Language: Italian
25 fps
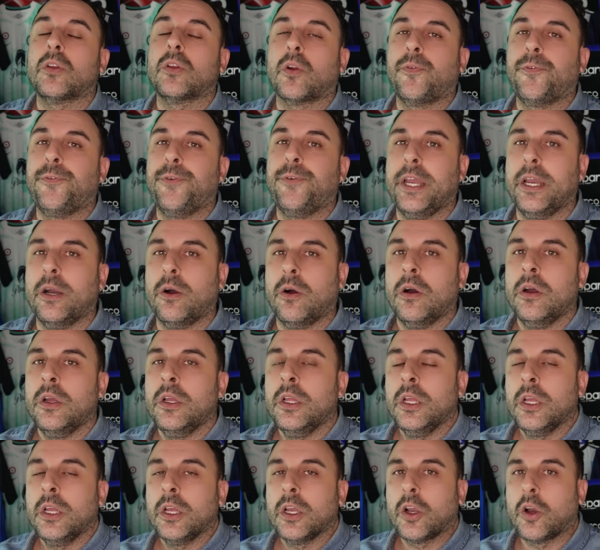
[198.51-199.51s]
trofeo
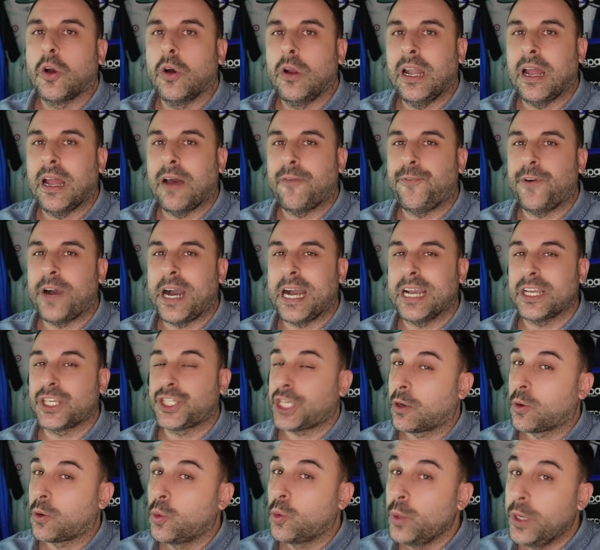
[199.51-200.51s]
con la
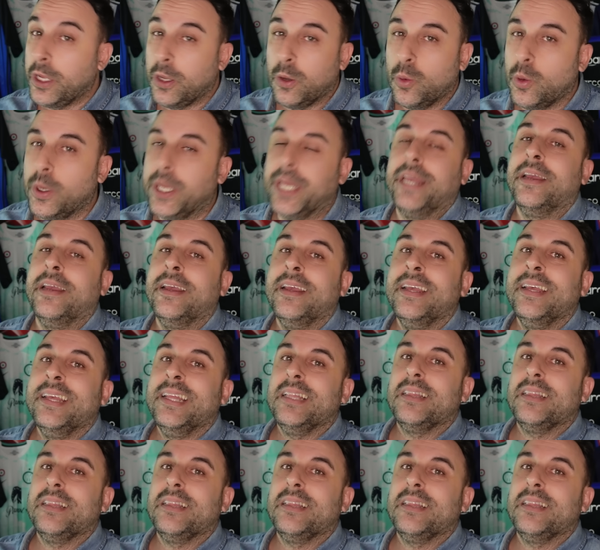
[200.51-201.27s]
fascia a cui lui